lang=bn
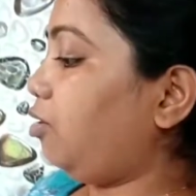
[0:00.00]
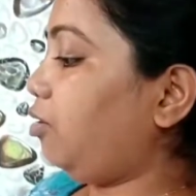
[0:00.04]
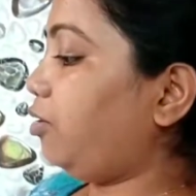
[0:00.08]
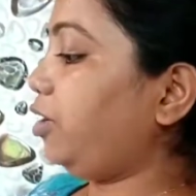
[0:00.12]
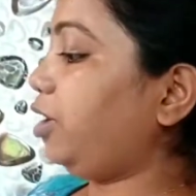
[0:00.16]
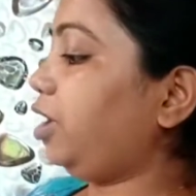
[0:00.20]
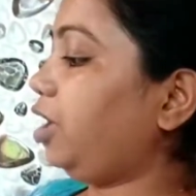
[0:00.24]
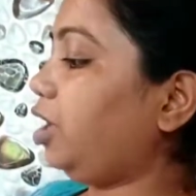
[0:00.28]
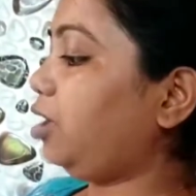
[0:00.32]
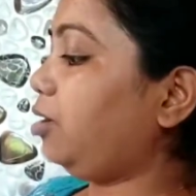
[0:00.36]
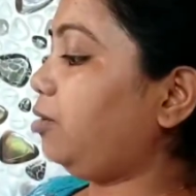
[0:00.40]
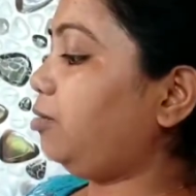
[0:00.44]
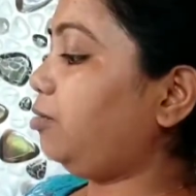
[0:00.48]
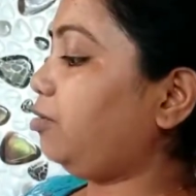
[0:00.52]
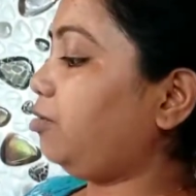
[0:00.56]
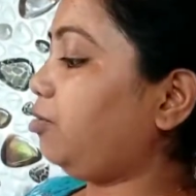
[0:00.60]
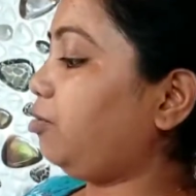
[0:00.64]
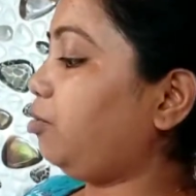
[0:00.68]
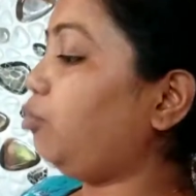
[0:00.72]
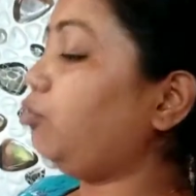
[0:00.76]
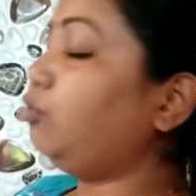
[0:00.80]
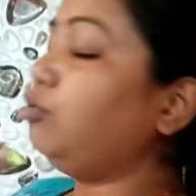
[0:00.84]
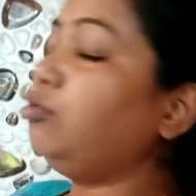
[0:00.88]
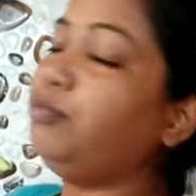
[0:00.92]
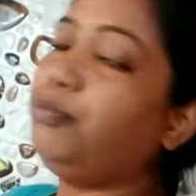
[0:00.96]

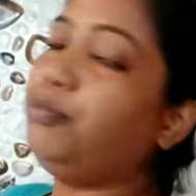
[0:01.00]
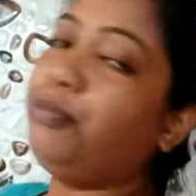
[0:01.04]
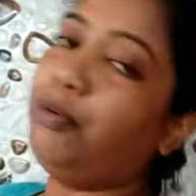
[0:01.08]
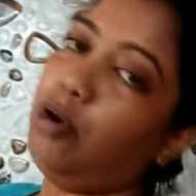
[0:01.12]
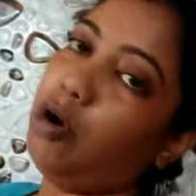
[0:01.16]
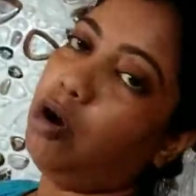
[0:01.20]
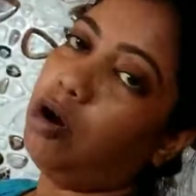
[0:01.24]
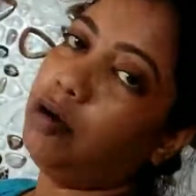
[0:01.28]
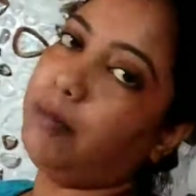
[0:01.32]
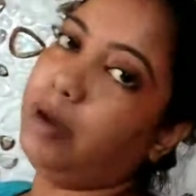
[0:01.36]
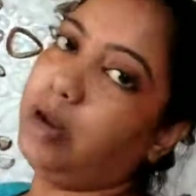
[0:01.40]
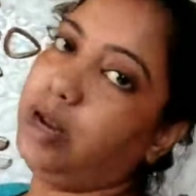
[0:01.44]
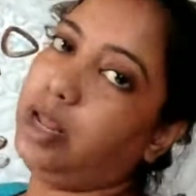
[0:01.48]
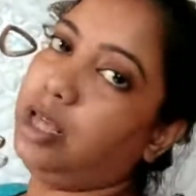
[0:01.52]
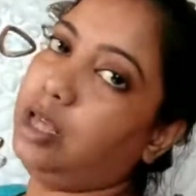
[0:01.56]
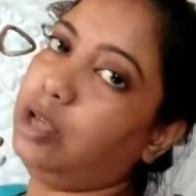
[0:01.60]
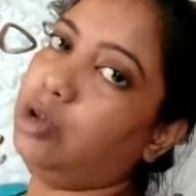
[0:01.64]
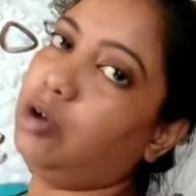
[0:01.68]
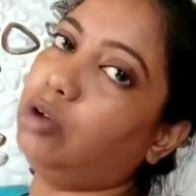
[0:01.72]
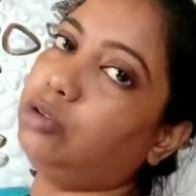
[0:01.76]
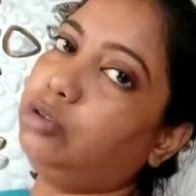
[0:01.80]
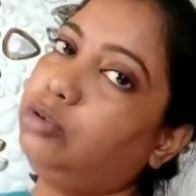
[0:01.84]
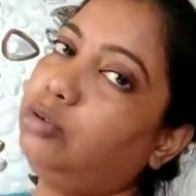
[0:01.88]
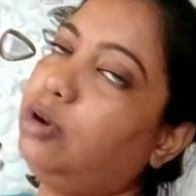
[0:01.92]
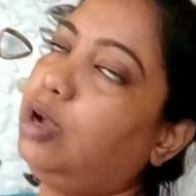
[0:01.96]
অনেকক্ষণ পর মানে
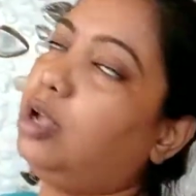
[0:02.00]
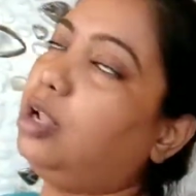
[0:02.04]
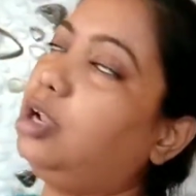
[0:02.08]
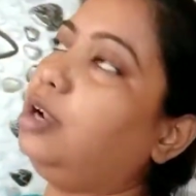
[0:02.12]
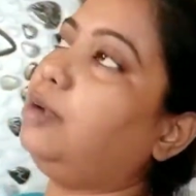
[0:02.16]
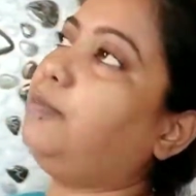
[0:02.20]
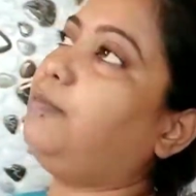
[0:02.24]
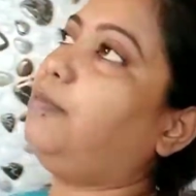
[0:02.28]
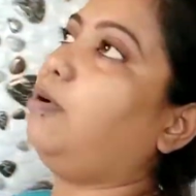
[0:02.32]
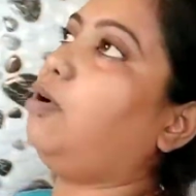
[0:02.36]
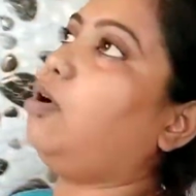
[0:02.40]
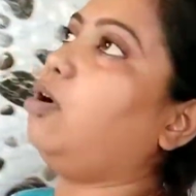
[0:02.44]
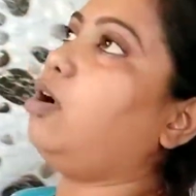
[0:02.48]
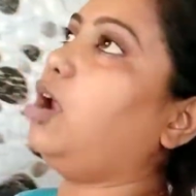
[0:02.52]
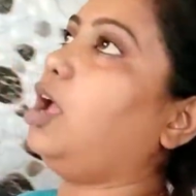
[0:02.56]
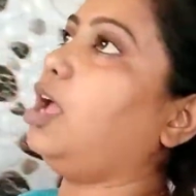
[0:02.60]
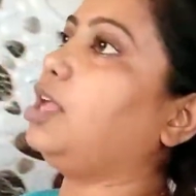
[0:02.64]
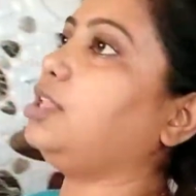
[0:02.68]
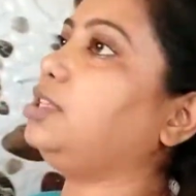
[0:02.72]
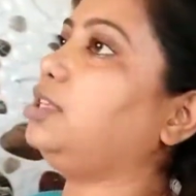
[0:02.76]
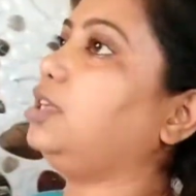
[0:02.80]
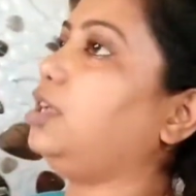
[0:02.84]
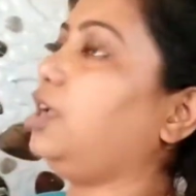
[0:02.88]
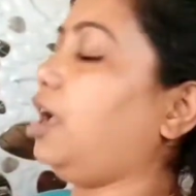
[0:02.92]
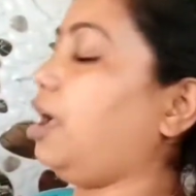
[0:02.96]
গতকালের পর
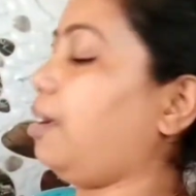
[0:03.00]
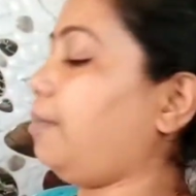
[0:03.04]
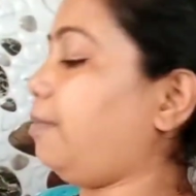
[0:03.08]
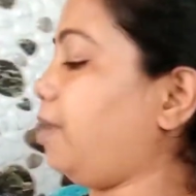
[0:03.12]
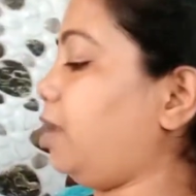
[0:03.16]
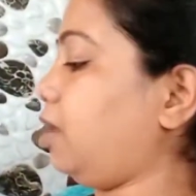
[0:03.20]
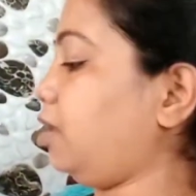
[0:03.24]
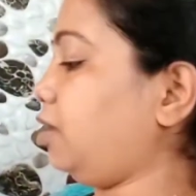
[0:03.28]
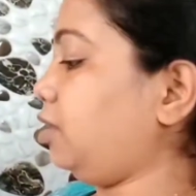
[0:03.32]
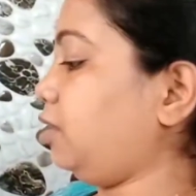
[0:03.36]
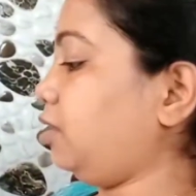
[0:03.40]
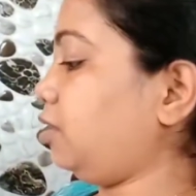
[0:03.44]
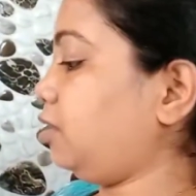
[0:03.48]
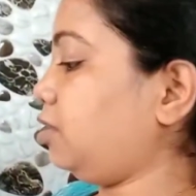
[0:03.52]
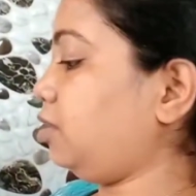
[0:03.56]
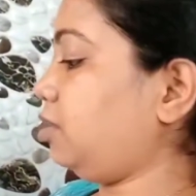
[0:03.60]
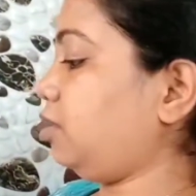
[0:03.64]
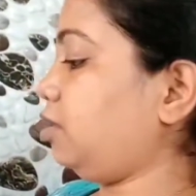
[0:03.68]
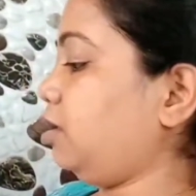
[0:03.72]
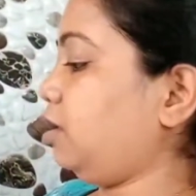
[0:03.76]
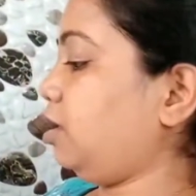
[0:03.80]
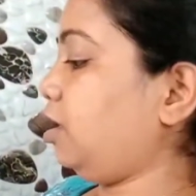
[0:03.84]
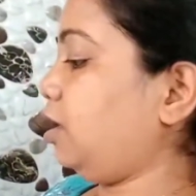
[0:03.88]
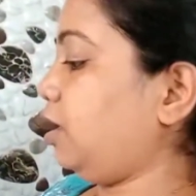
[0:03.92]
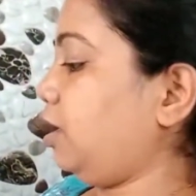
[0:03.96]
আজকে আবার
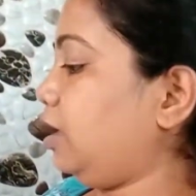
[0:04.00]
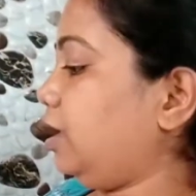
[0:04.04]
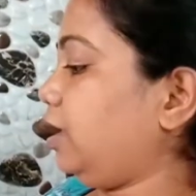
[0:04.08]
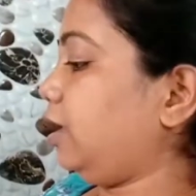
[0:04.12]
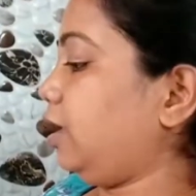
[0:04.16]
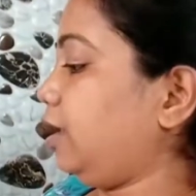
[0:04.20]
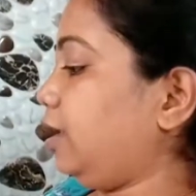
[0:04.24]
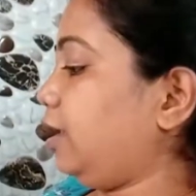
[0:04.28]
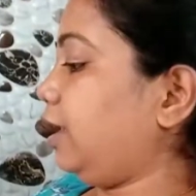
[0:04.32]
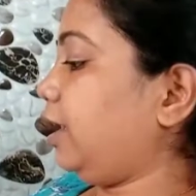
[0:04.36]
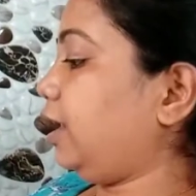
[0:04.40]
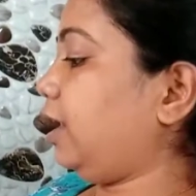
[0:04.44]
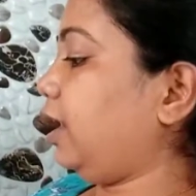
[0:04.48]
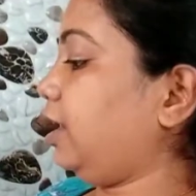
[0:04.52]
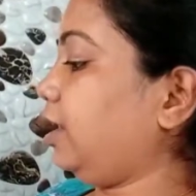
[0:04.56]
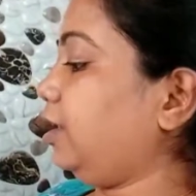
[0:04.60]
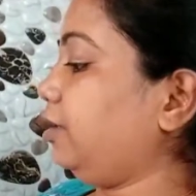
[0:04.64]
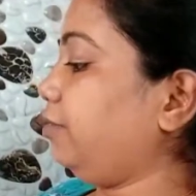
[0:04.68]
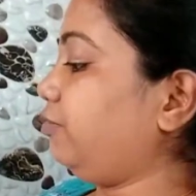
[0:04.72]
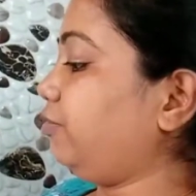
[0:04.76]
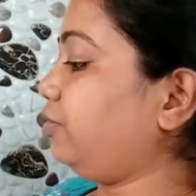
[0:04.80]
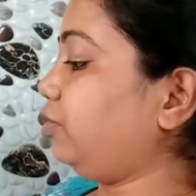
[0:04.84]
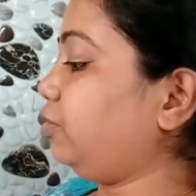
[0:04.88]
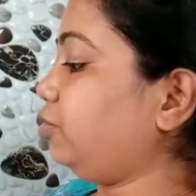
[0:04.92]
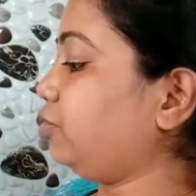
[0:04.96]

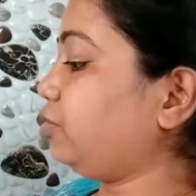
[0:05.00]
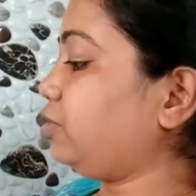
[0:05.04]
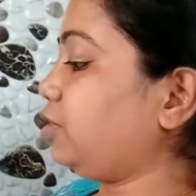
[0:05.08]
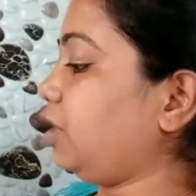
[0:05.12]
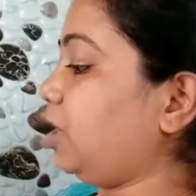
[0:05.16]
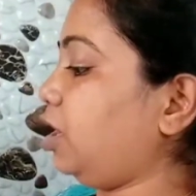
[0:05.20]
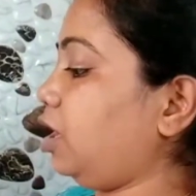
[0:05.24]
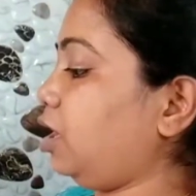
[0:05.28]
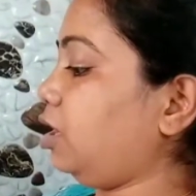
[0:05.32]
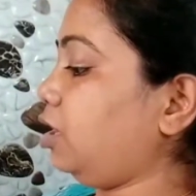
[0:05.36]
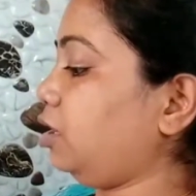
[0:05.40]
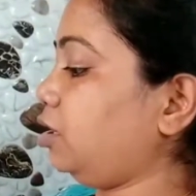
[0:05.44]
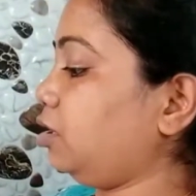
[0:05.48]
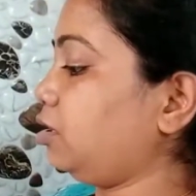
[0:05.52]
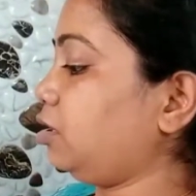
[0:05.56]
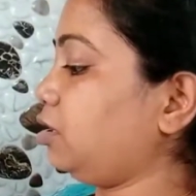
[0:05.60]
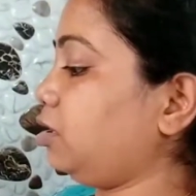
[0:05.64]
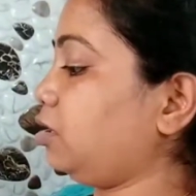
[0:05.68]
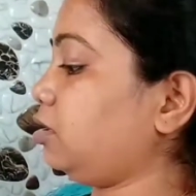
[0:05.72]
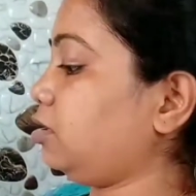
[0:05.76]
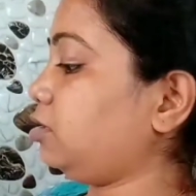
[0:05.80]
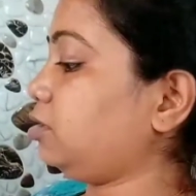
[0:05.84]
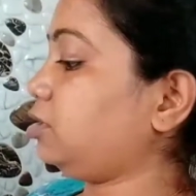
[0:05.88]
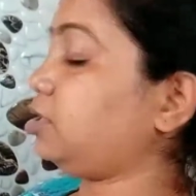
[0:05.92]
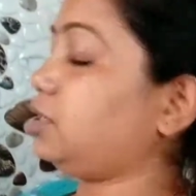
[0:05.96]
এখানে ভিডিওটা
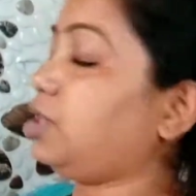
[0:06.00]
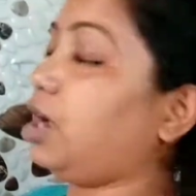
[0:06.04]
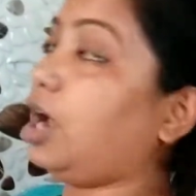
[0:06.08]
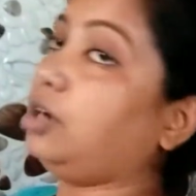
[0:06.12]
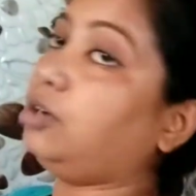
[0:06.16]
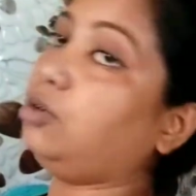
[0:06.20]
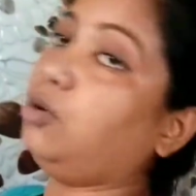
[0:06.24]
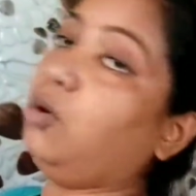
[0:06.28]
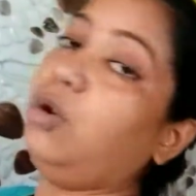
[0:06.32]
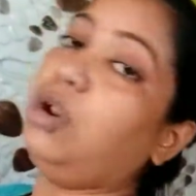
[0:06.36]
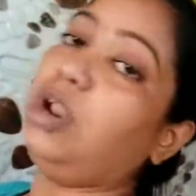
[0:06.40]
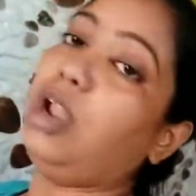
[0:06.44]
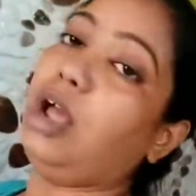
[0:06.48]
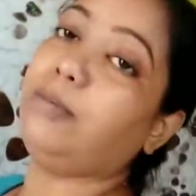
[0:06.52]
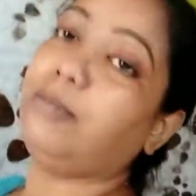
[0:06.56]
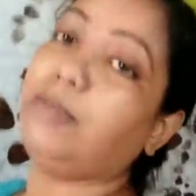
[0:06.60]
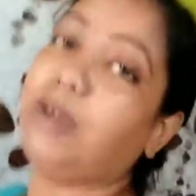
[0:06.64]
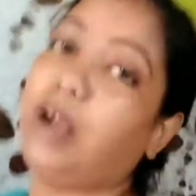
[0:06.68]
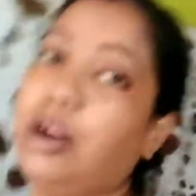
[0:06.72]
স্টার্ট করলাম